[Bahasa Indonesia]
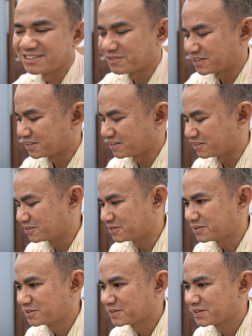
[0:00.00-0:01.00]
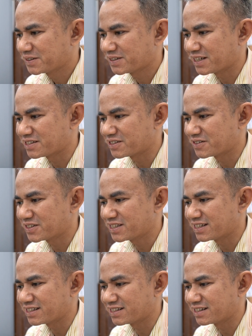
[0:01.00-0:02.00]
Seperti itu dan
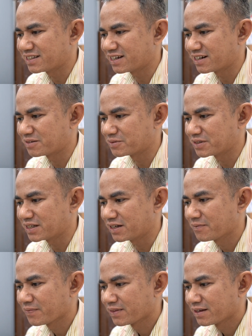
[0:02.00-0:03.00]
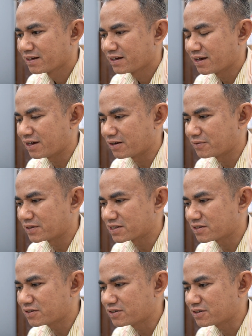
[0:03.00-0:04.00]
seterusnya. Jadi kita akan punya
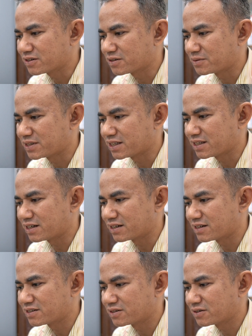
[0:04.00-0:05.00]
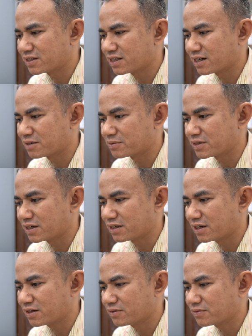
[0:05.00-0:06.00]
fx0, kemudian tarik garis singgung kita akan punya
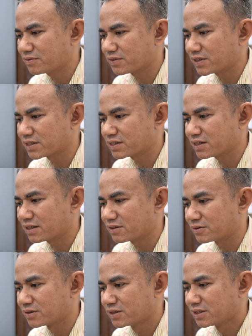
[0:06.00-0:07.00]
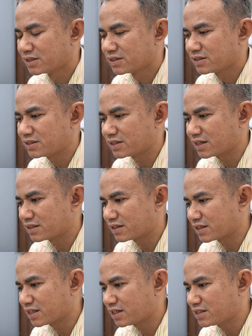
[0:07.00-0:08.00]
fx1. Jika
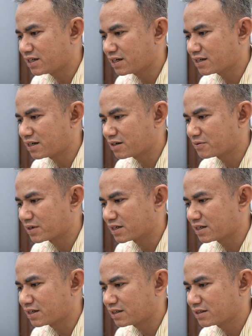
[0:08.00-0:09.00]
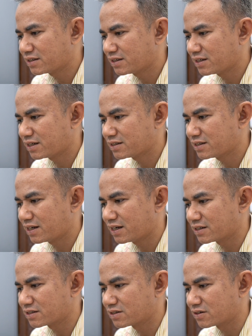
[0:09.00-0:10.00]
ternyata dia akar, maka ya dialah
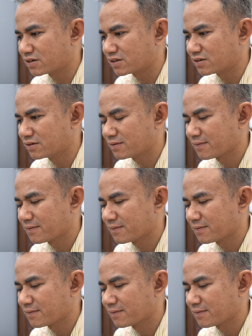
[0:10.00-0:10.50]
x0 itu.